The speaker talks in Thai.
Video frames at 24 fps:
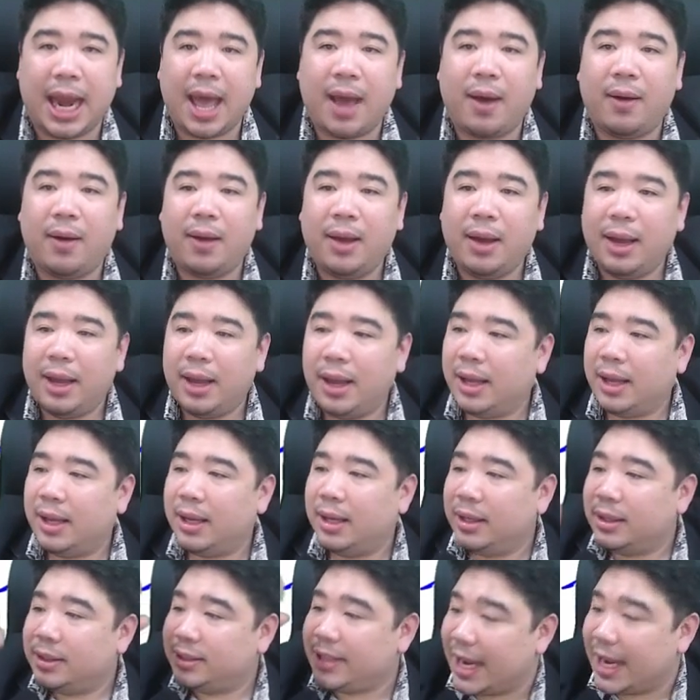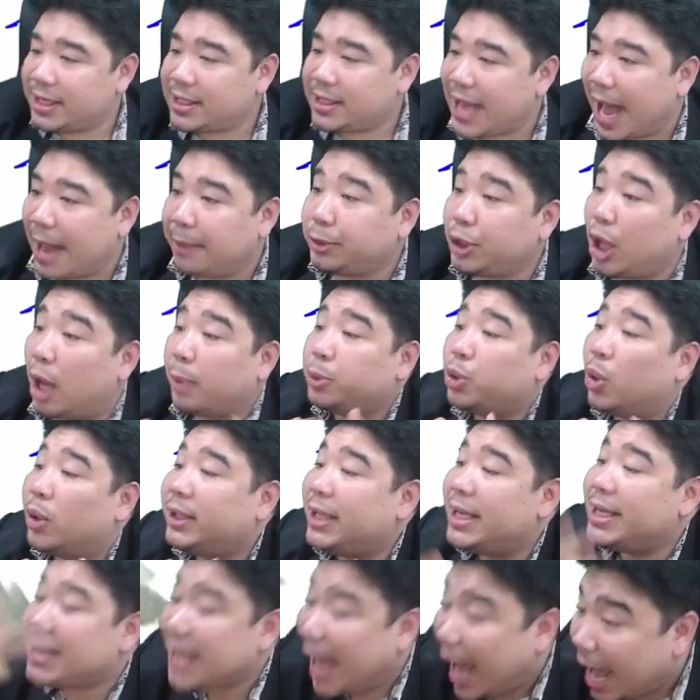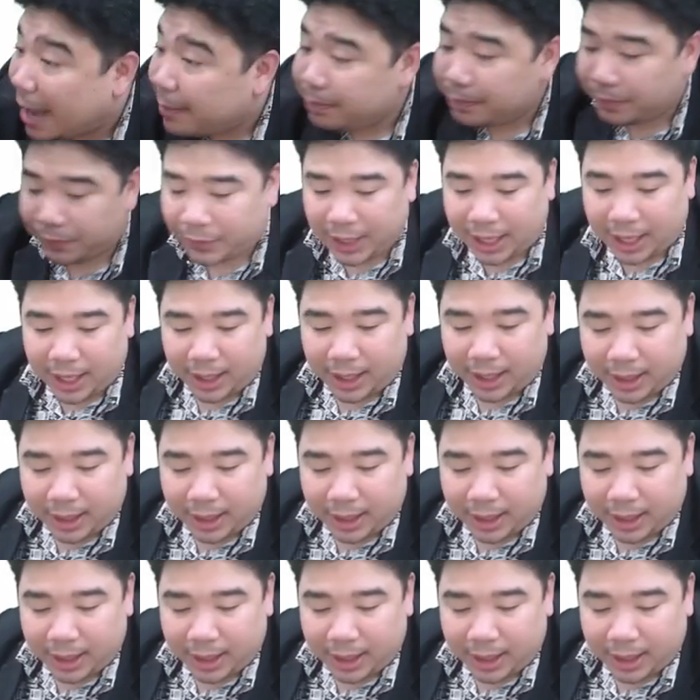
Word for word: ว เศษสามตอบตัวที่สามนะฮะ